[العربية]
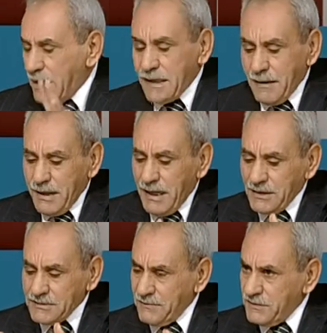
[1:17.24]
كما
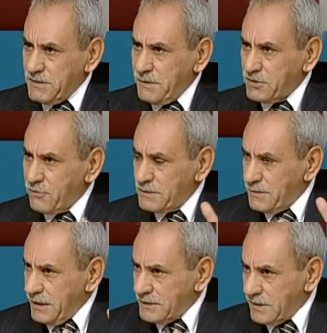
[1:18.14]
حصل في دمشق
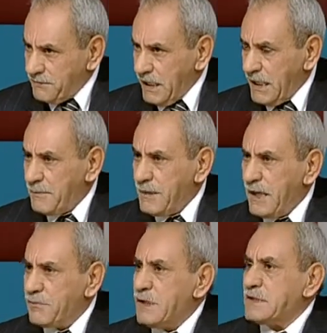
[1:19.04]
ويحصل في حلب
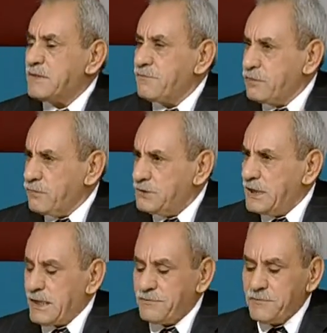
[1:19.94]
الآن ويحصل في كل
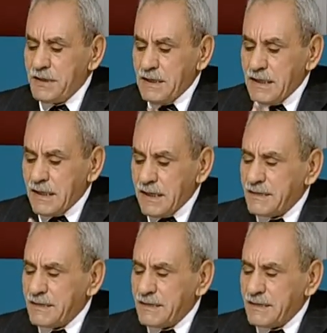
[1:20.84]
الجهات في